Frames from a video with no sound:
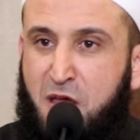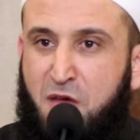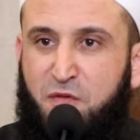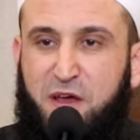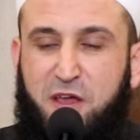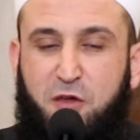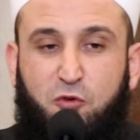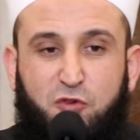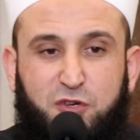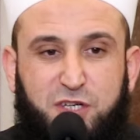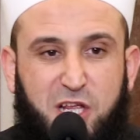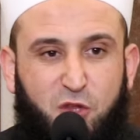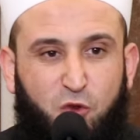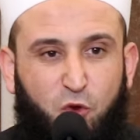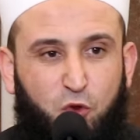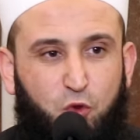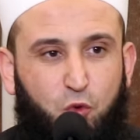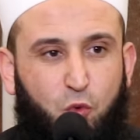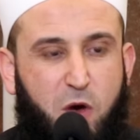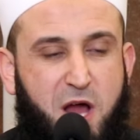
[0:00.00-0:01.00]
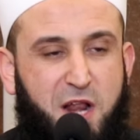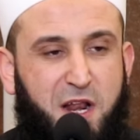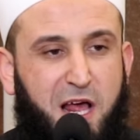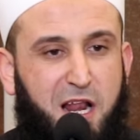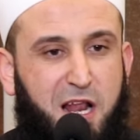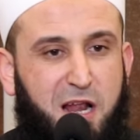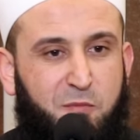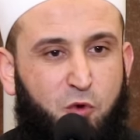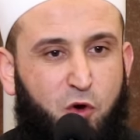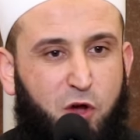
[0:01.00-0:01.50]
فيوجد عدوان
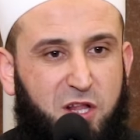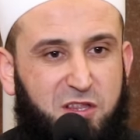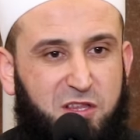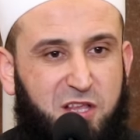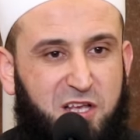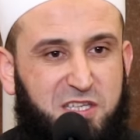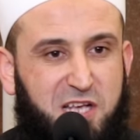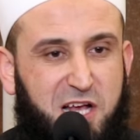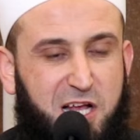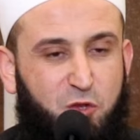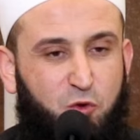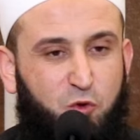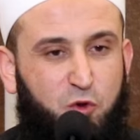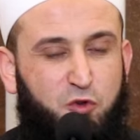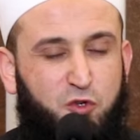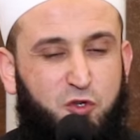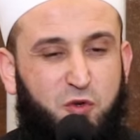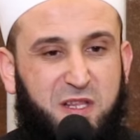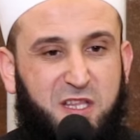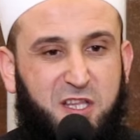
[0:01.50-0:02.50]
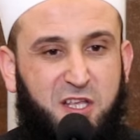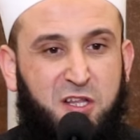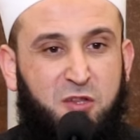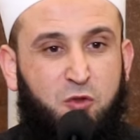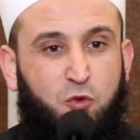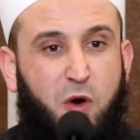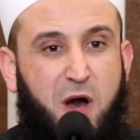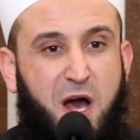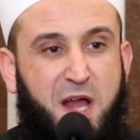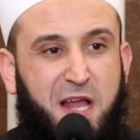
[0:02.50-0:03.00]
على المقدسات ويوجد
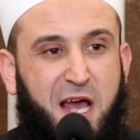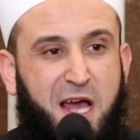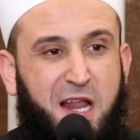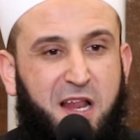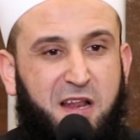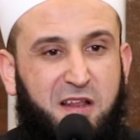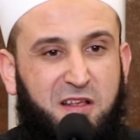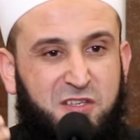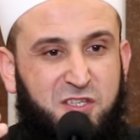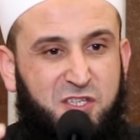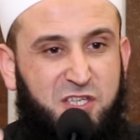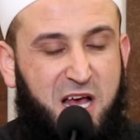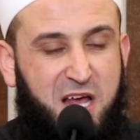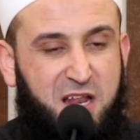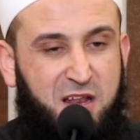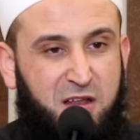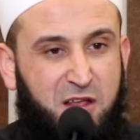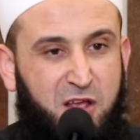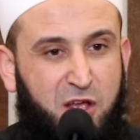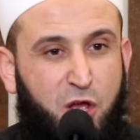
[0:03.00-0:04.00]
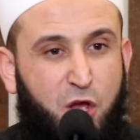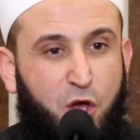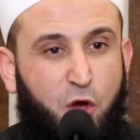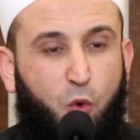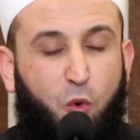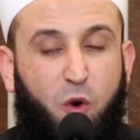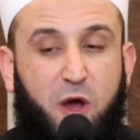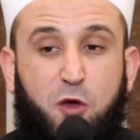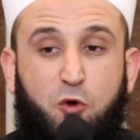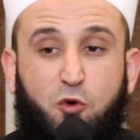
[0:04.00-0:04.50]
عدوان على الإنسان
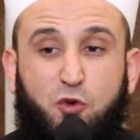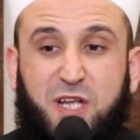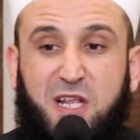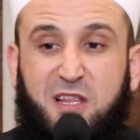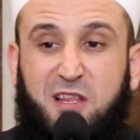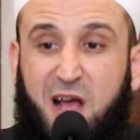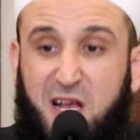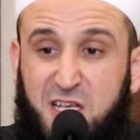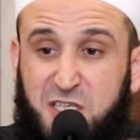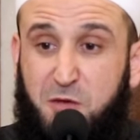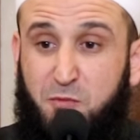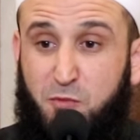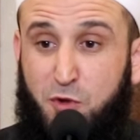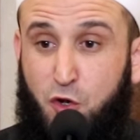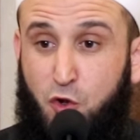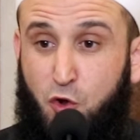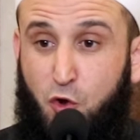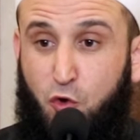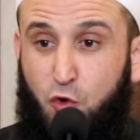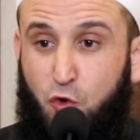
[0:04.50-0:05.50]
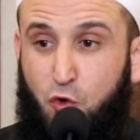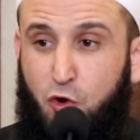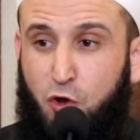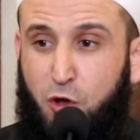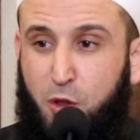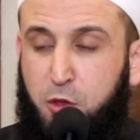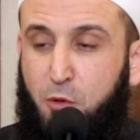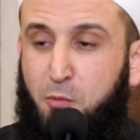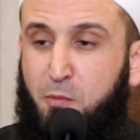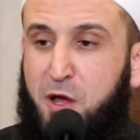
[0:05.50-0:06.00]
ويوجد غصب
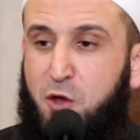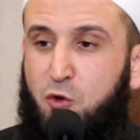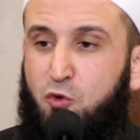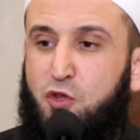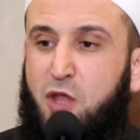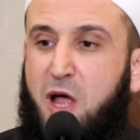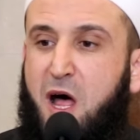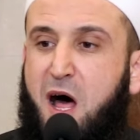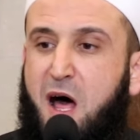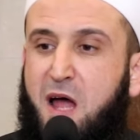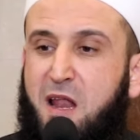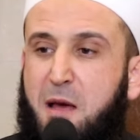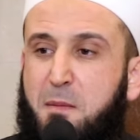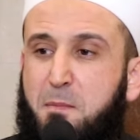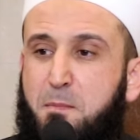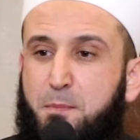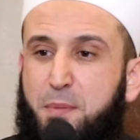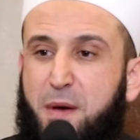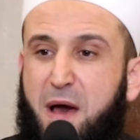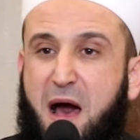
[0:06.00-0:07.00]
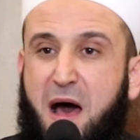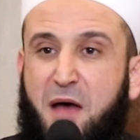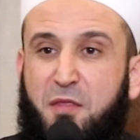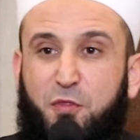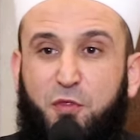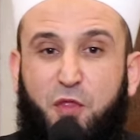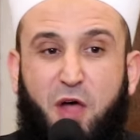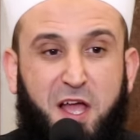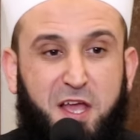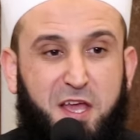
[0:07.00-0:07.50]
للحقوق ثم يطالب
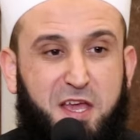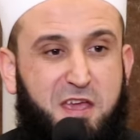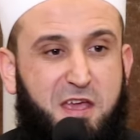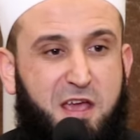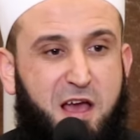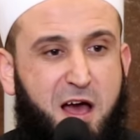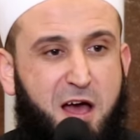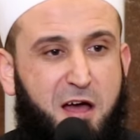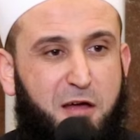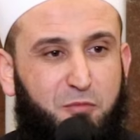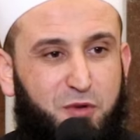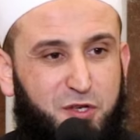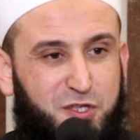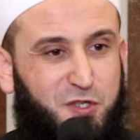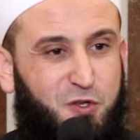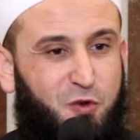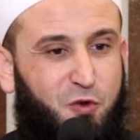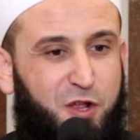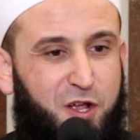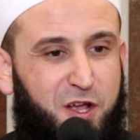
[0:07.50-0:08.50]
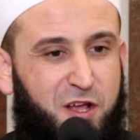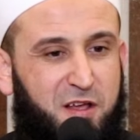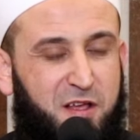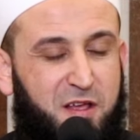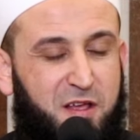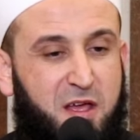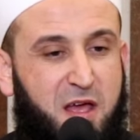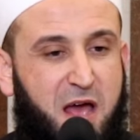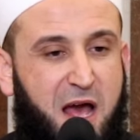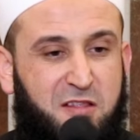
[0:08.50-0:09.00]
الضحية بالصلح
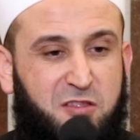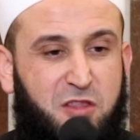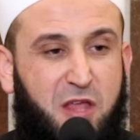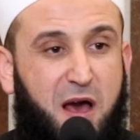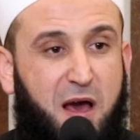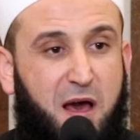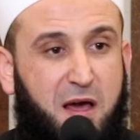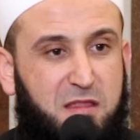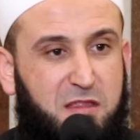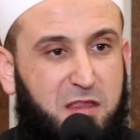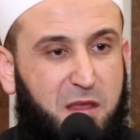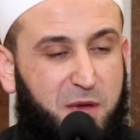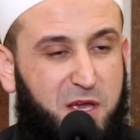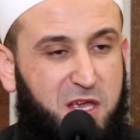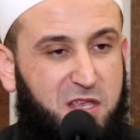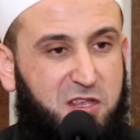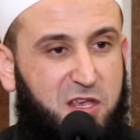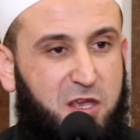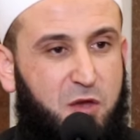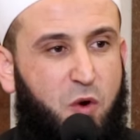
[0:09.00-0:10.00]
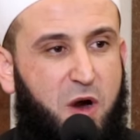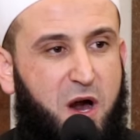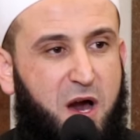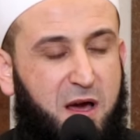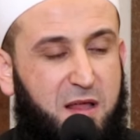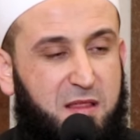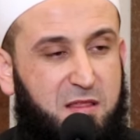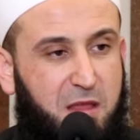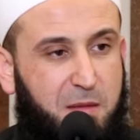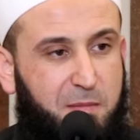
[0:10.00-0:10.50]
أنت أخذت بيتي
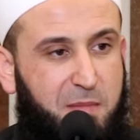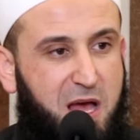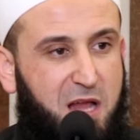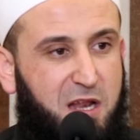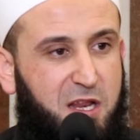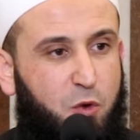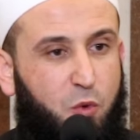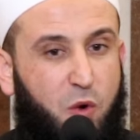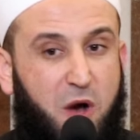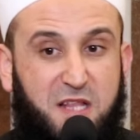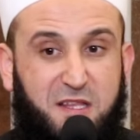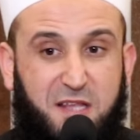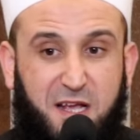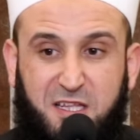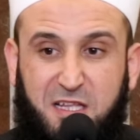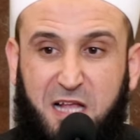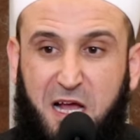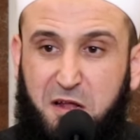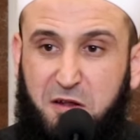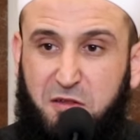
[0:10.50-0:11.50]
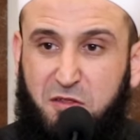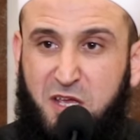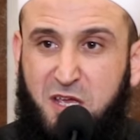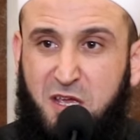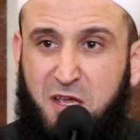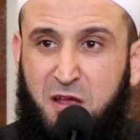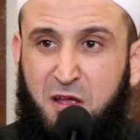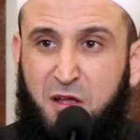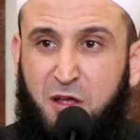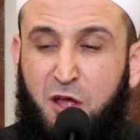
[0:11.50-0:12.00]
وأخذت مالي وهتكت
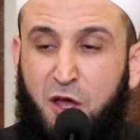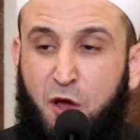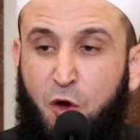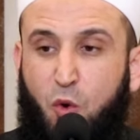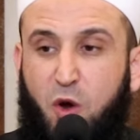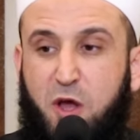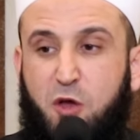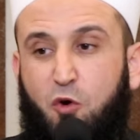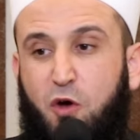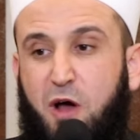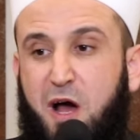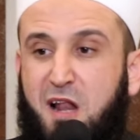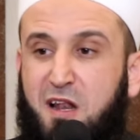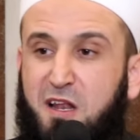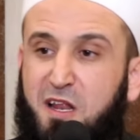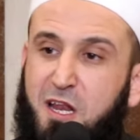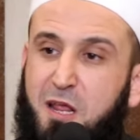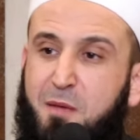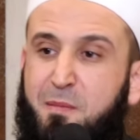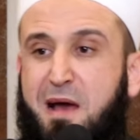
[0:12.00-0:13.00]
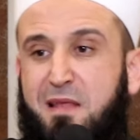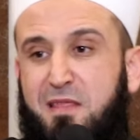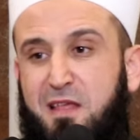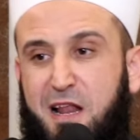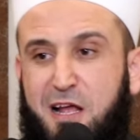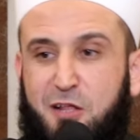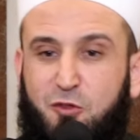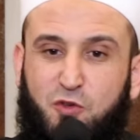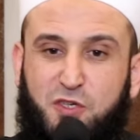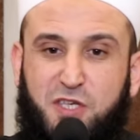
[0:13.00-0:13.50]
عرضي ويقال لي لماذا
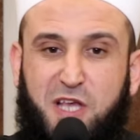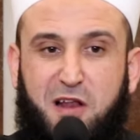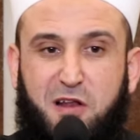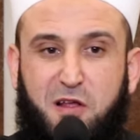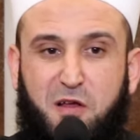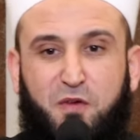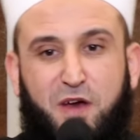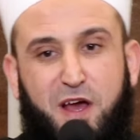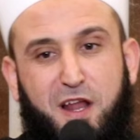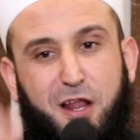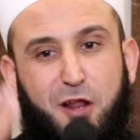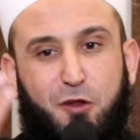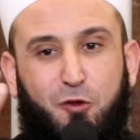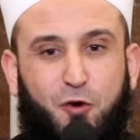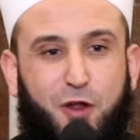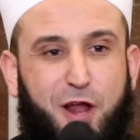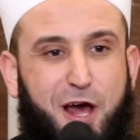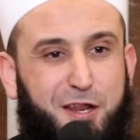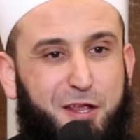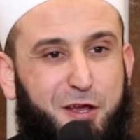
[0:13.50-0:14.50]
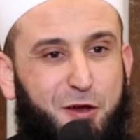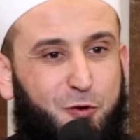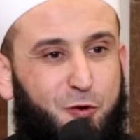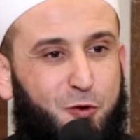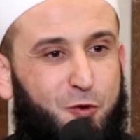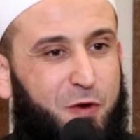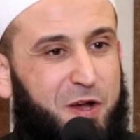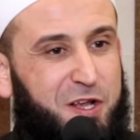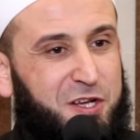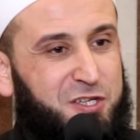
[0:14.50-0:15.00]
لا تصالح فإن القرآن
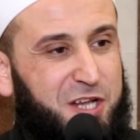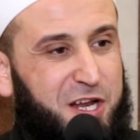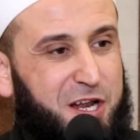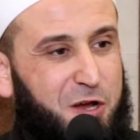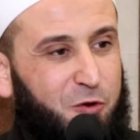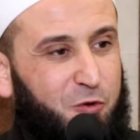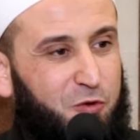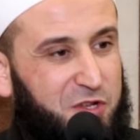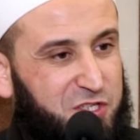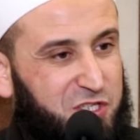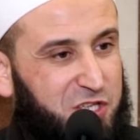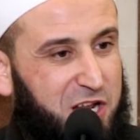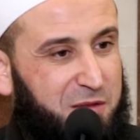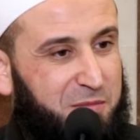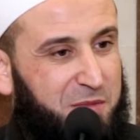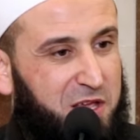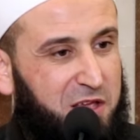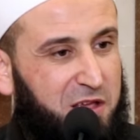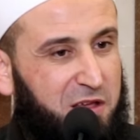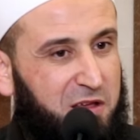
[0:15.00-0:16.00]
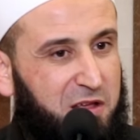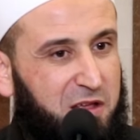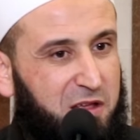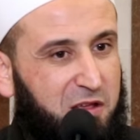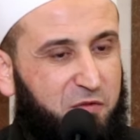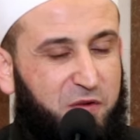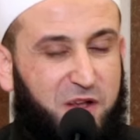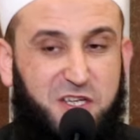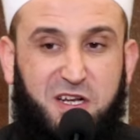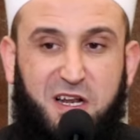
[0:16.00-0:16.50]
يقول وإن جنحوا للسلم
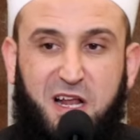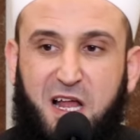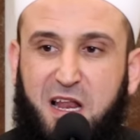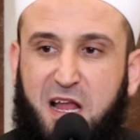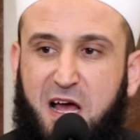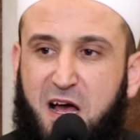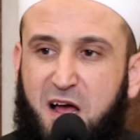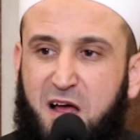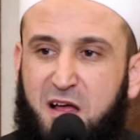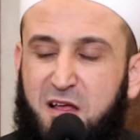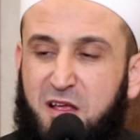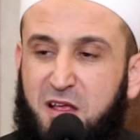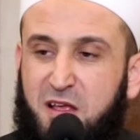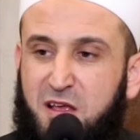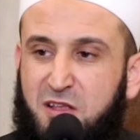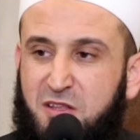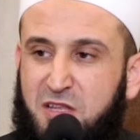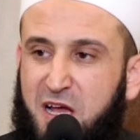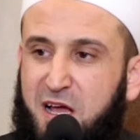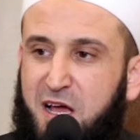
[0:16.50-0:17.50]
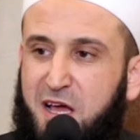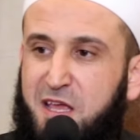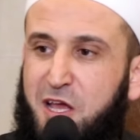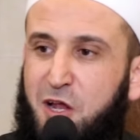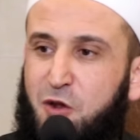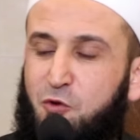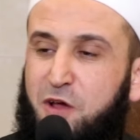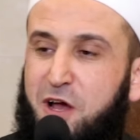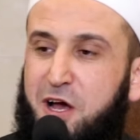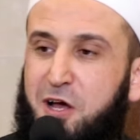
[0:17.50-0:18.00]
فاجنح لها
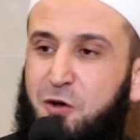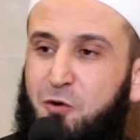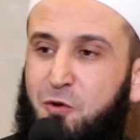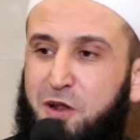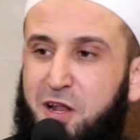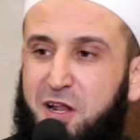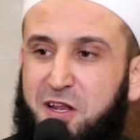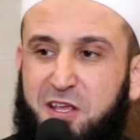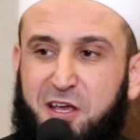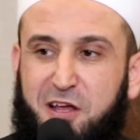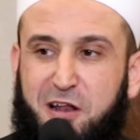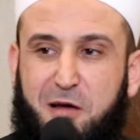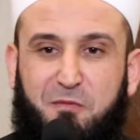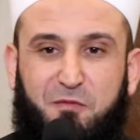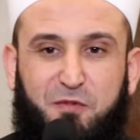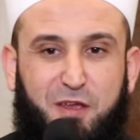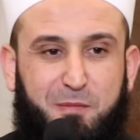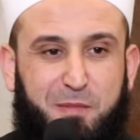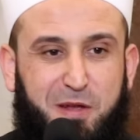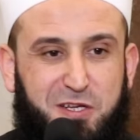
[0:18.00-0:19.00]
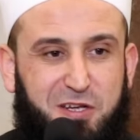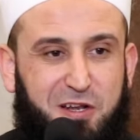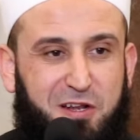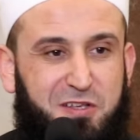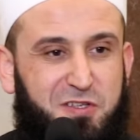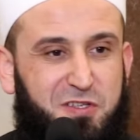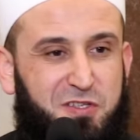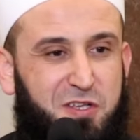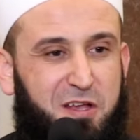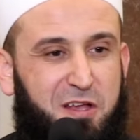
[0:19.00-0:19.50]
تخيلوا يا أخواننا الكرام في
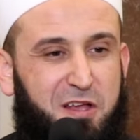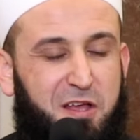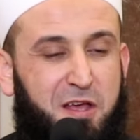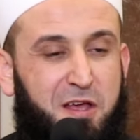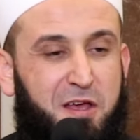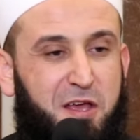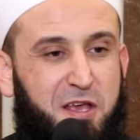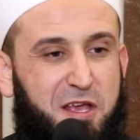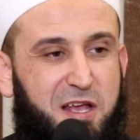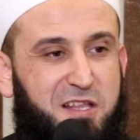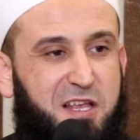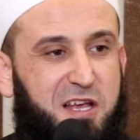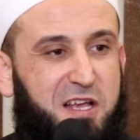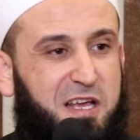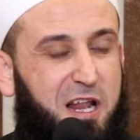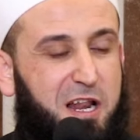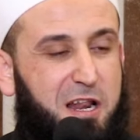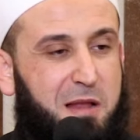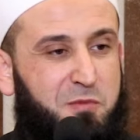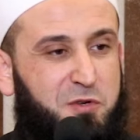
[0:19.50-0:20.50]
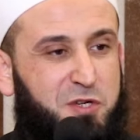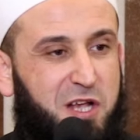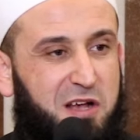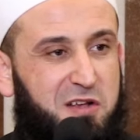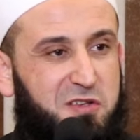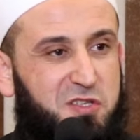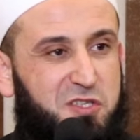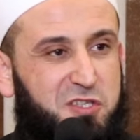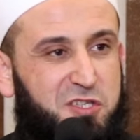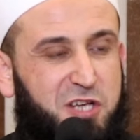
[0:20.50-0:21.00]
مجلس يتكلم
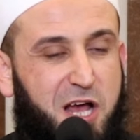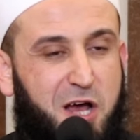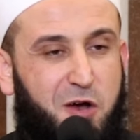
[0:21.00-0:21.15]
شخص